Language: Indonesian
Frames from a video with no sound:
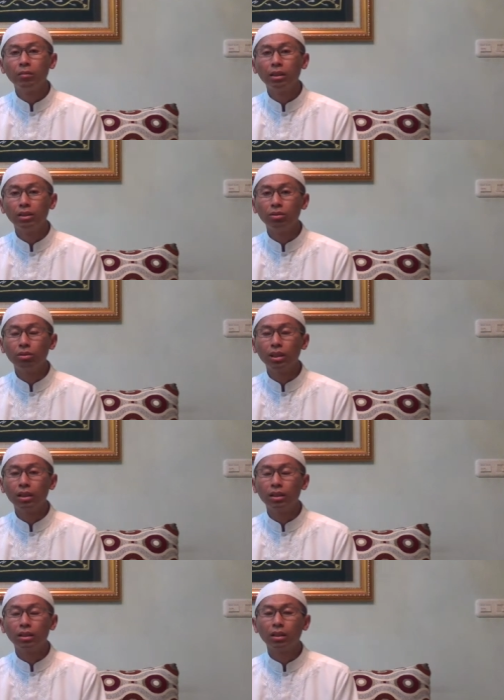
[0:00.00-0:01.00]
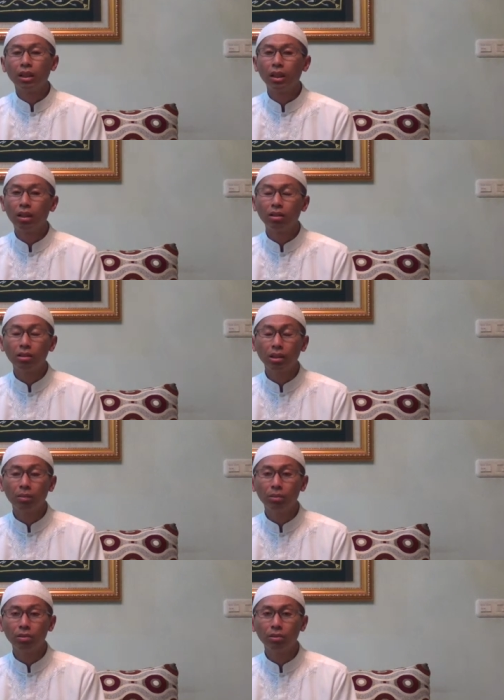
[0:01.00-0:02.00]
Melanjutkan halaqah
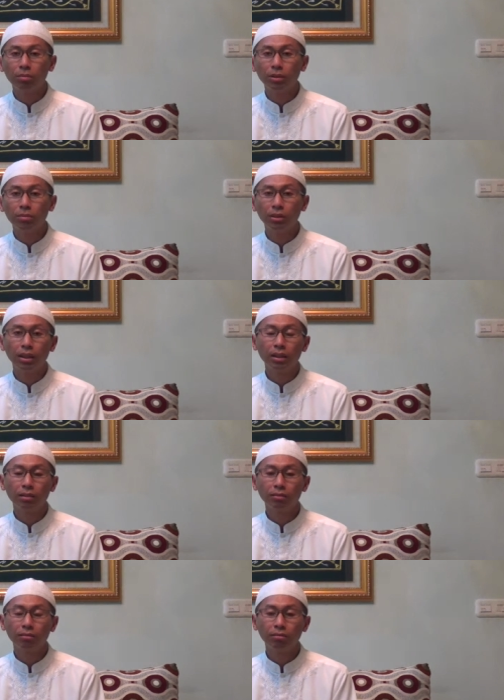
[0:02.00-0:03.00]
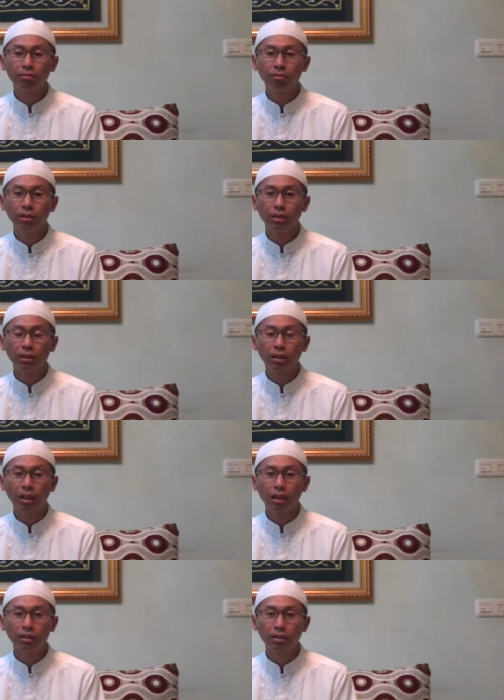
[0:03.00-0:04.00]
tadabbur sebelumnya
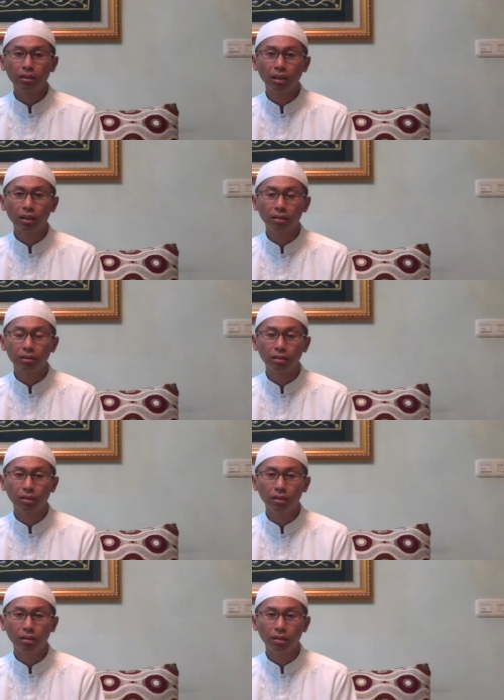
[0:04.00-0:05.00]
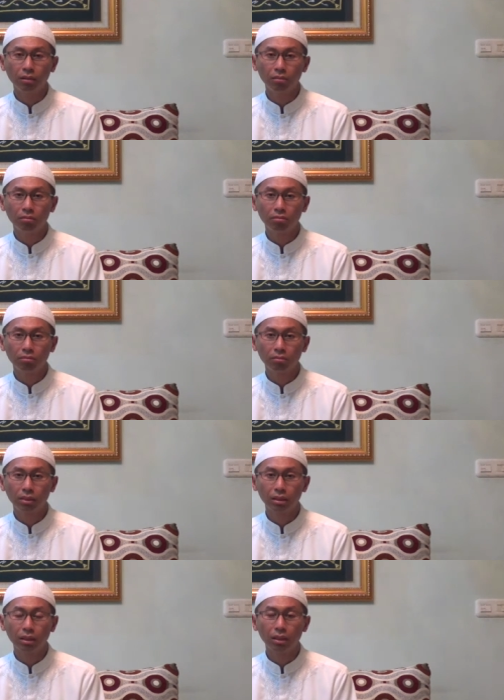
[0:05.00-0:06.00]
menceritakan tentang uh,
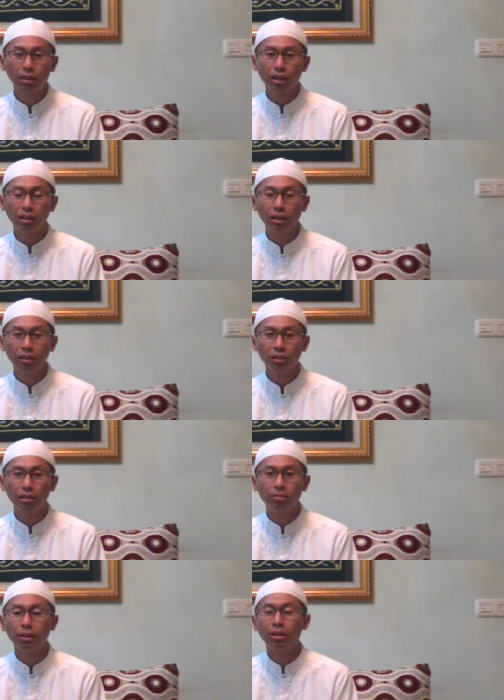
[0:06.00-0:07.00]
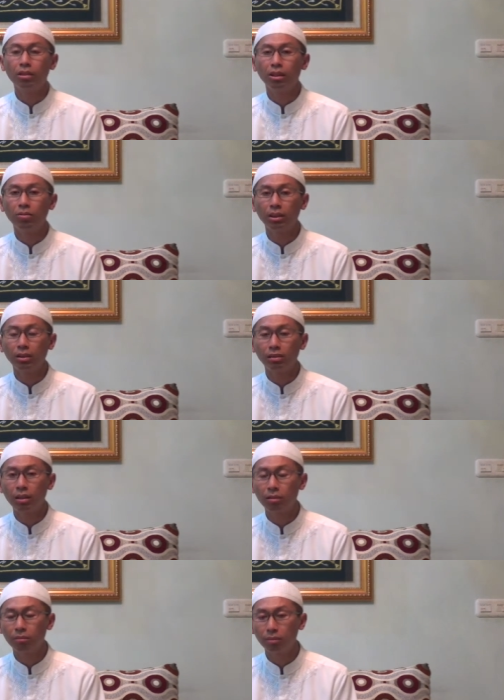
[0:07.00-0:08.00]
kejadian yang ditimpa oleh umat
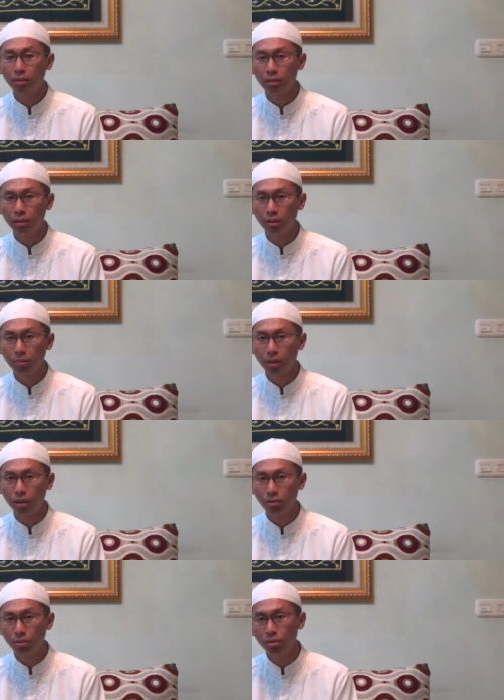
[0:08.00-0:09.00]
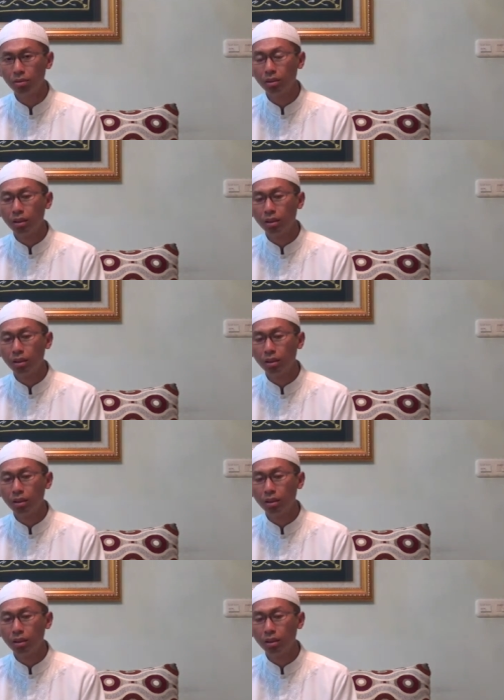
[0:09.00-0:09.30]
Islam eh, perang Uhud